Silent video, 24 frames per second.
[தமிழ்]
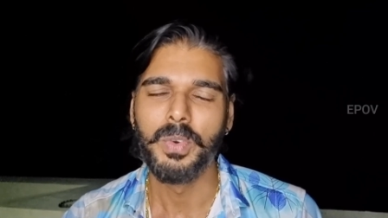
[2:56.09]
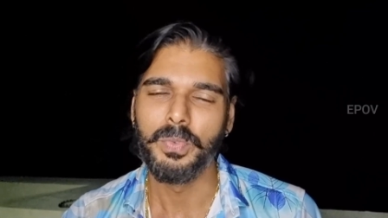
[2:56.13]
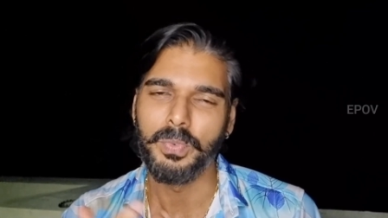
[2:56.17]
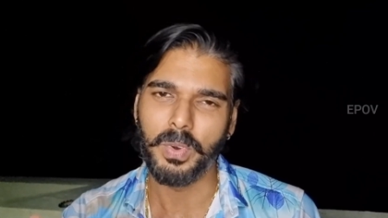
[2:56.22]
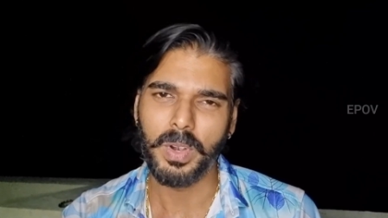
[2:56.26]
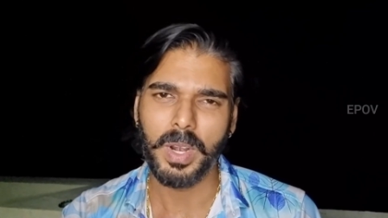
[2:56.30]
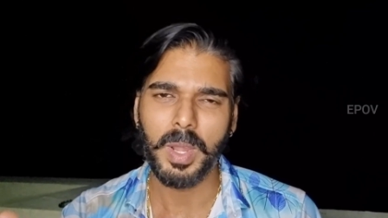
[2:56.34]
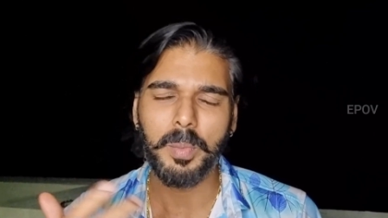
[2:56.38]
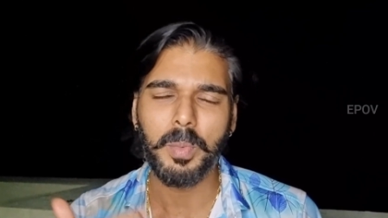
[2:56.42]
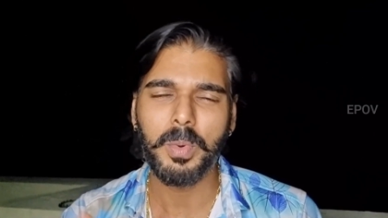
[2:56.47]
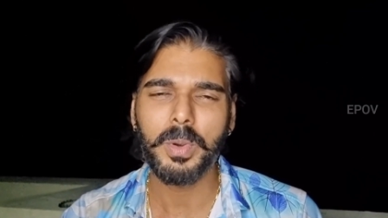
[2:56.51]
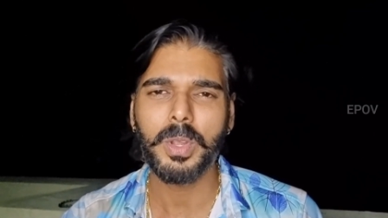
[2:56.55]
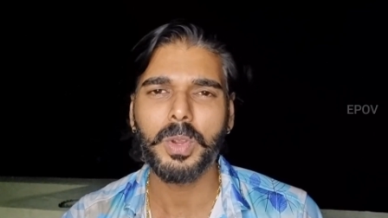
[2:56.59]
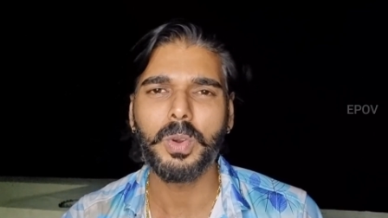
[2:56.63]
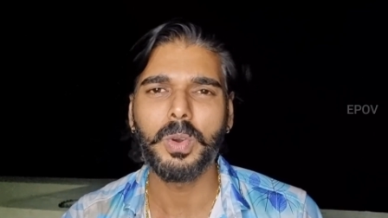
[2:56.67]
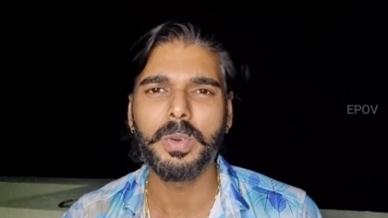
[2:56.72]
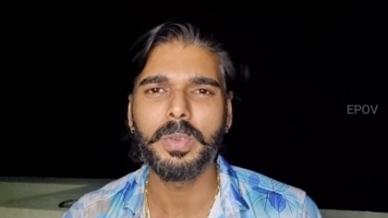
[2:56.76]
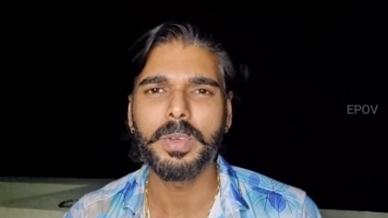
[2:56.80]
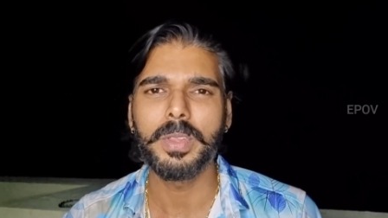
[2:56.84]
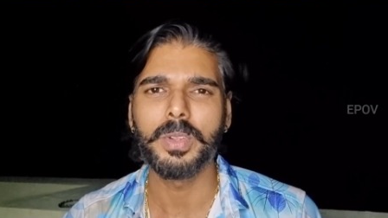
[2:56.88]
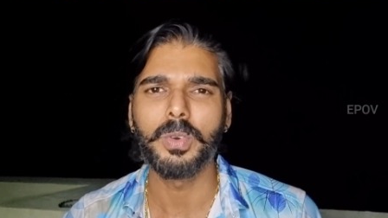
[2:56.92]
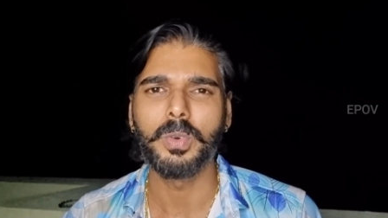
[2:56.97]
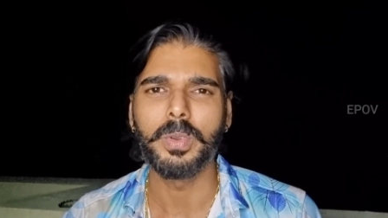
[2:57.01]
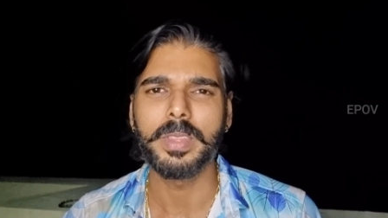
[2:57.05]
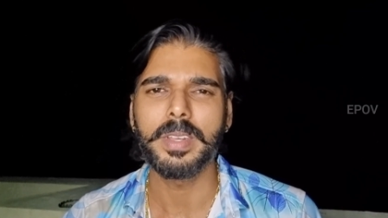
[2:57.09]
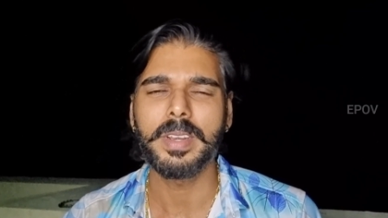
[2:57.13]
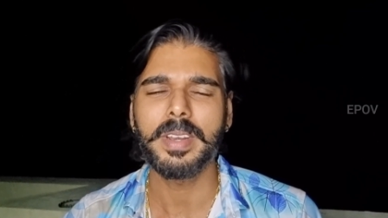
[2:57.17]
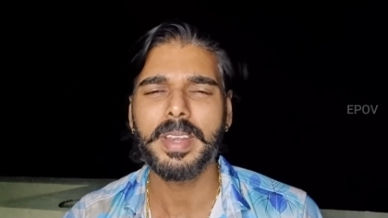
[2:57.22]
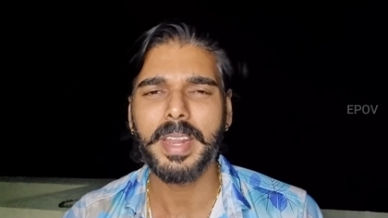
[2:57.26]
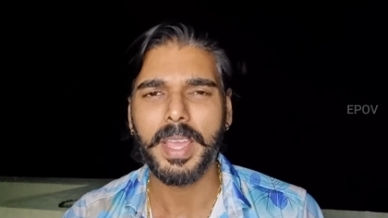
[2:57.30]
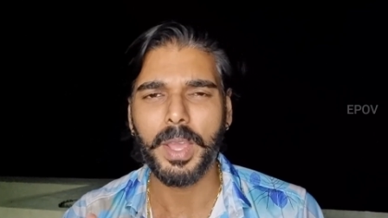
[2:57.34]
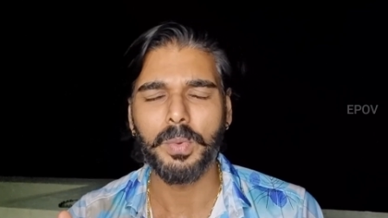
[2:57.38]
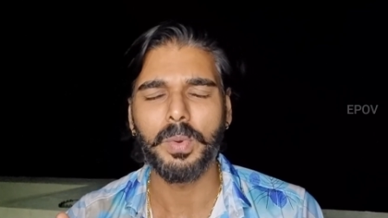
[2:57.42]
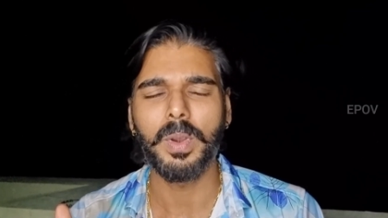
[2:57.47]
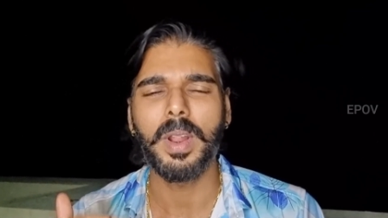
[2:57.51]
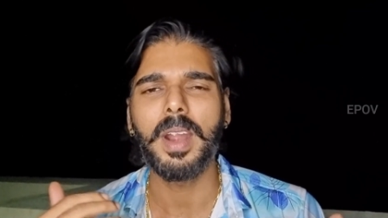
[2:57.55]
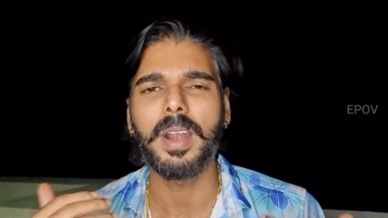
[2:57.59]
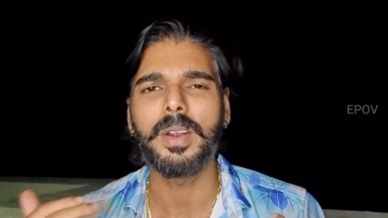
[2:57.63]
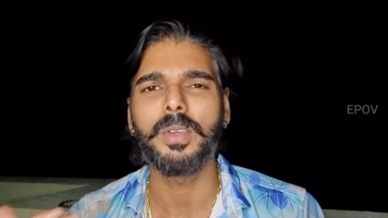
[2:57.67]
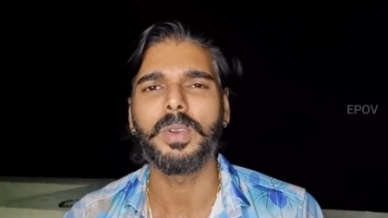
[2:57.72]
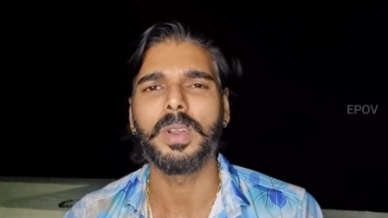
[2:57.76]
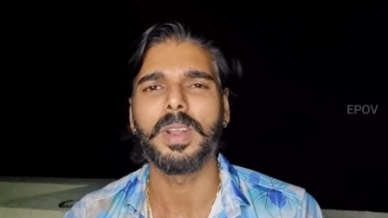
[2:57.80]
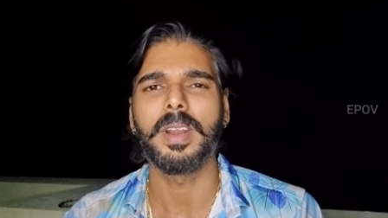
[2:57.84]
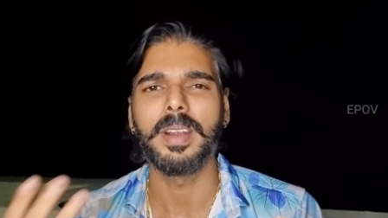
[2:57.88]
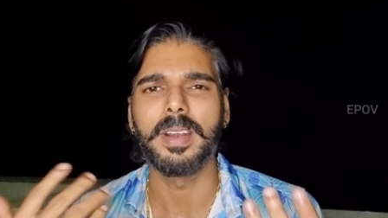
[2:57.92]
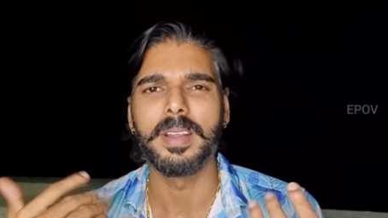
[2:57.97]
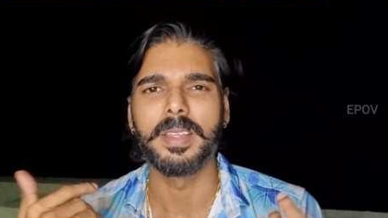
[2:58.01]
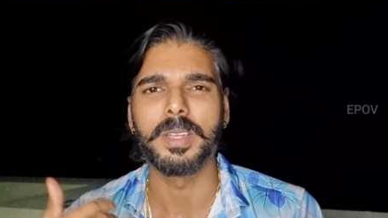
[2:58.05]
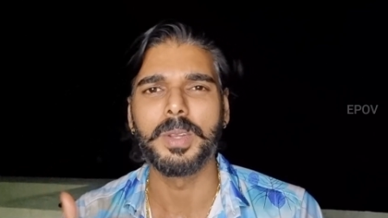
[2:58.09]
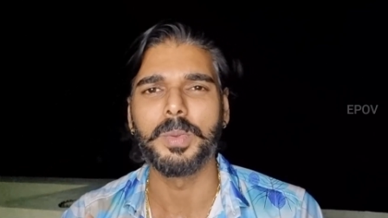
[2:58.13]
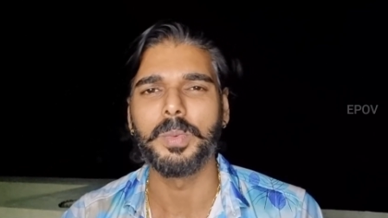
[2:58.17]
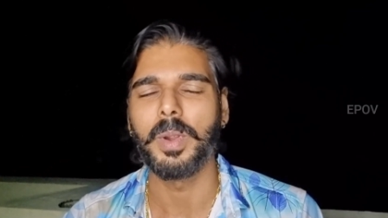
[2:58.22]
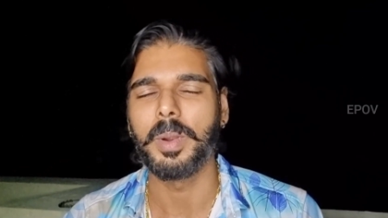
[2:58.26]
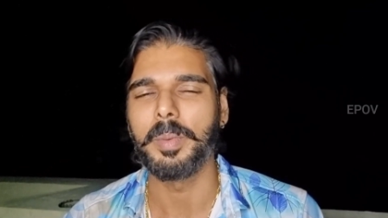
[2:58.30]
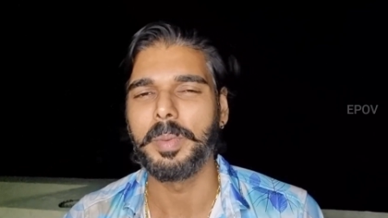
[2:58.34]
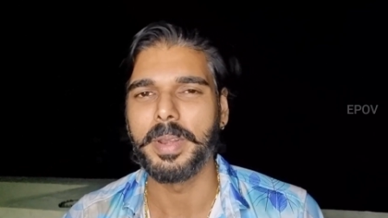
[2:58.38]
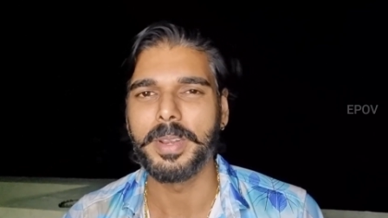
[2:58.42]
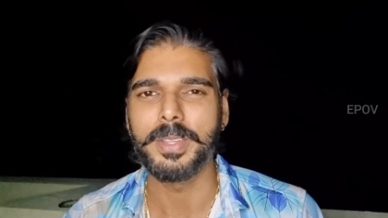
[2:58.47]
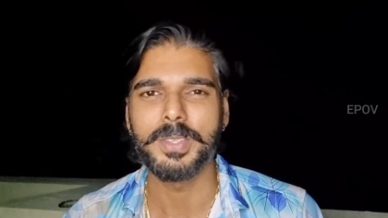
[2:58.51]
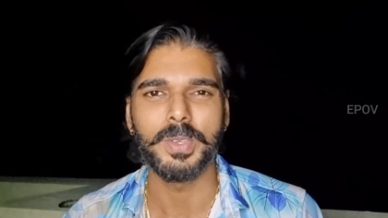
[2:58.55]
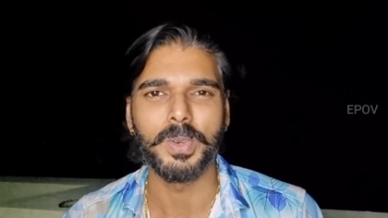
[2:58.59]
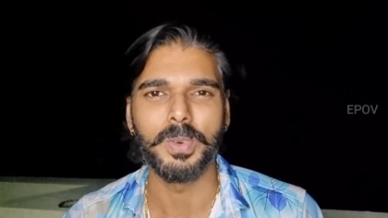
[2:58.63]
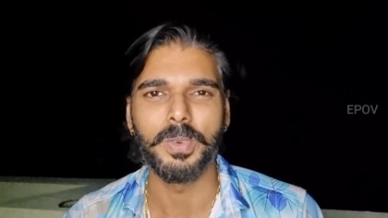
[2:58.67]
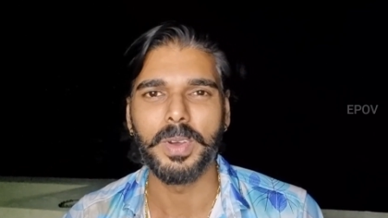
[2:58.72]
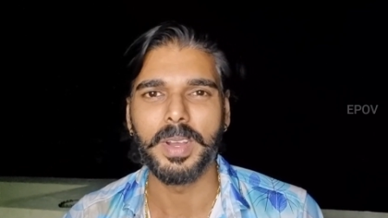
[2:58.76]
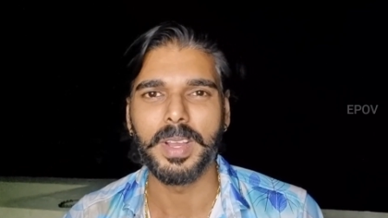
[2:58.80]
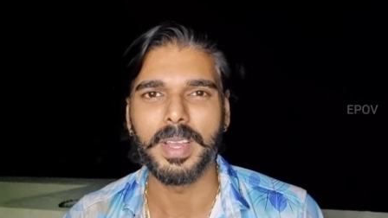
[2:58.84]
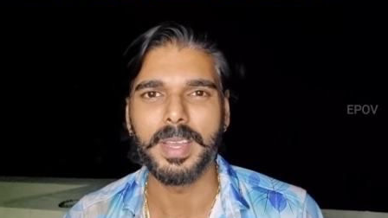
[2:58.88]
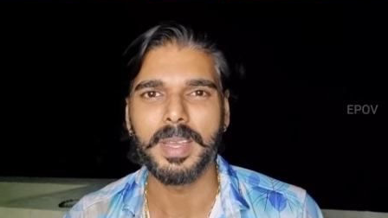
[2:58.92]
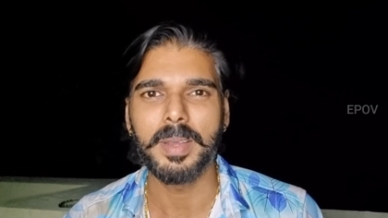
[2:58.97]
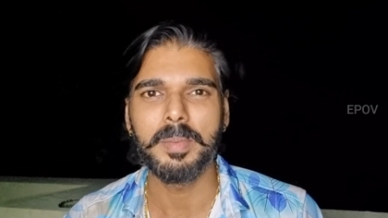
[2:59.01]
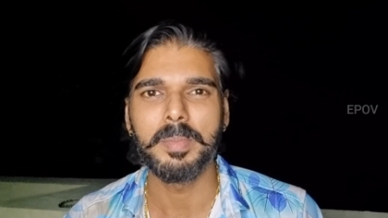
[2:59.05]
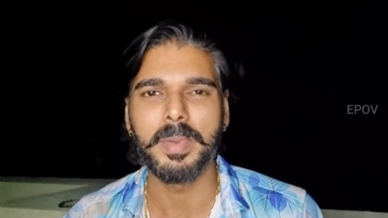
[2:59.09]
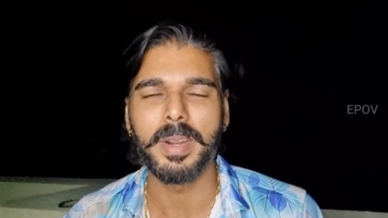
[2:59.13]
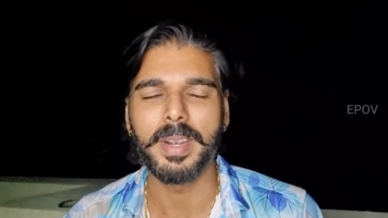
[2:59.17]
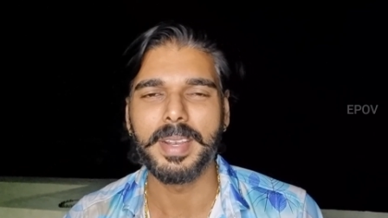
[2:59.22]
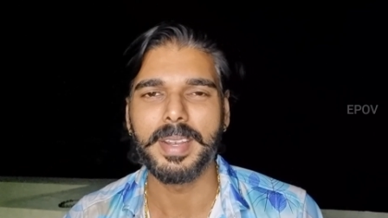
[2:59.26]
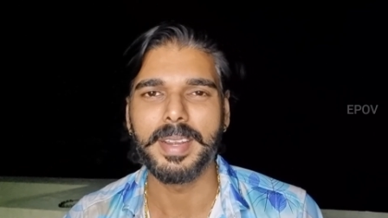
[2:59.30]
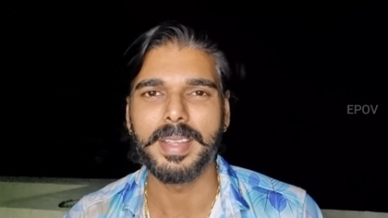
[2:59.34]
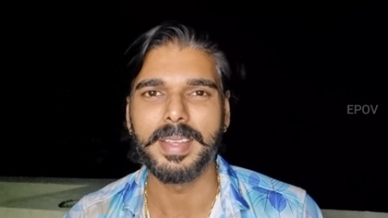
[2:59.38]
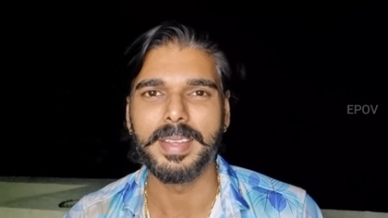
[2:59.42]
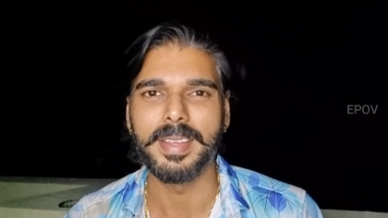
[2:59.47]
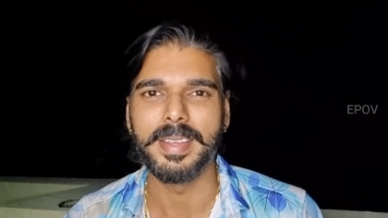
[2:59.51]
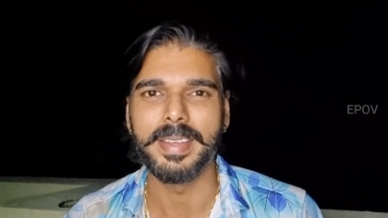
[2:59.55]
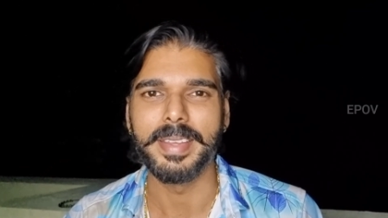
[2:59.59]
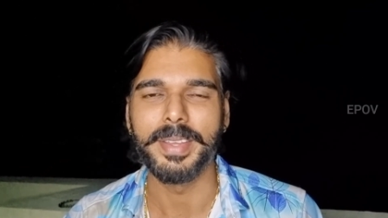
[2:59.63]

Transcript: ஃபுல் அமௌண்ட்டை கொண்டு வந்து கொடுத்துட்டு நீ எவ்வளோ ஆடு வேணாலும் எடுத்துட்டு போ அப்படின்னு சொல்லுவாங்க பட்